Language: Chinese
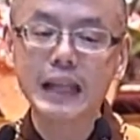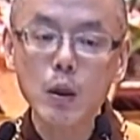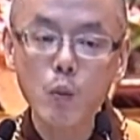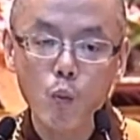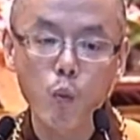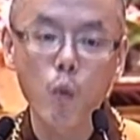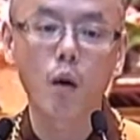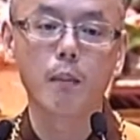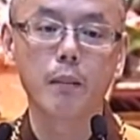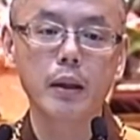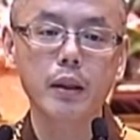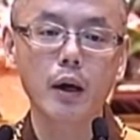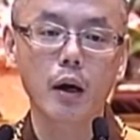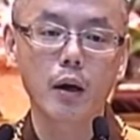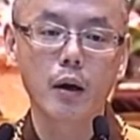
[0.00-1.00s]
但我
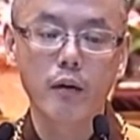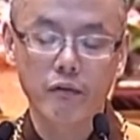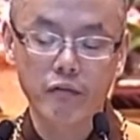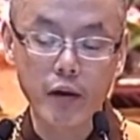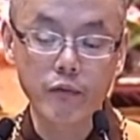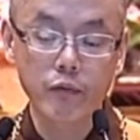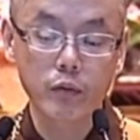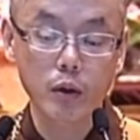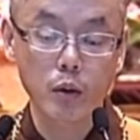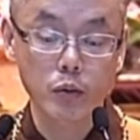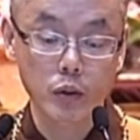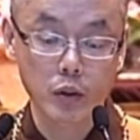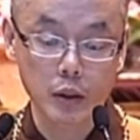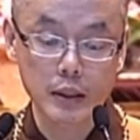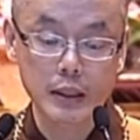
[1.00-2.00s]
们呢，凡夫有
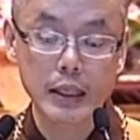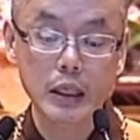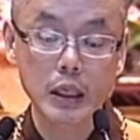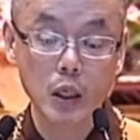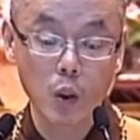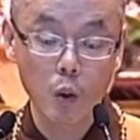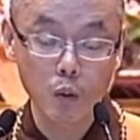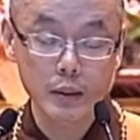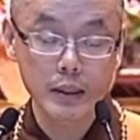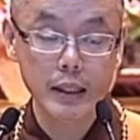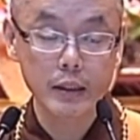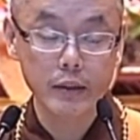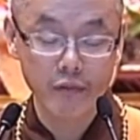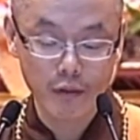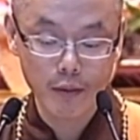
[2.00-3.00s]
时间跟空
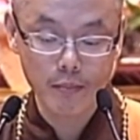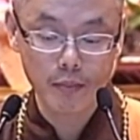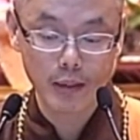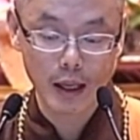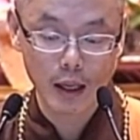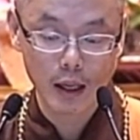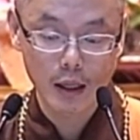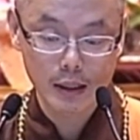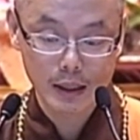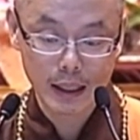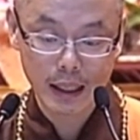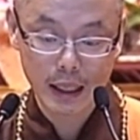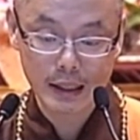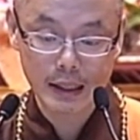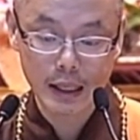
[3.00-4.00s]
间的分别。
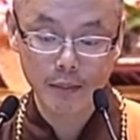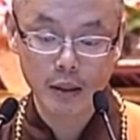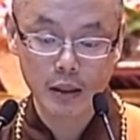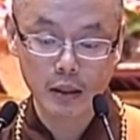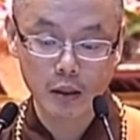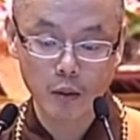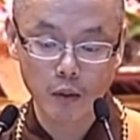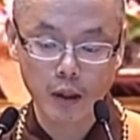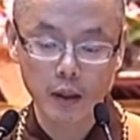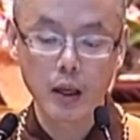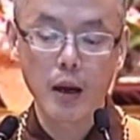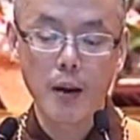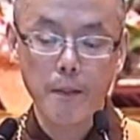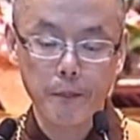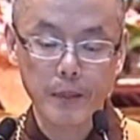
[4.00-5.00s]
请看下面经文：
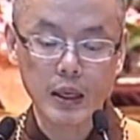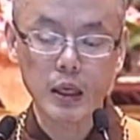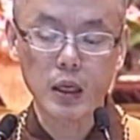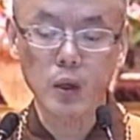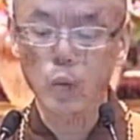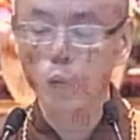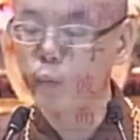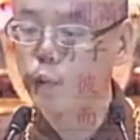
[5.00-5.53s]
彼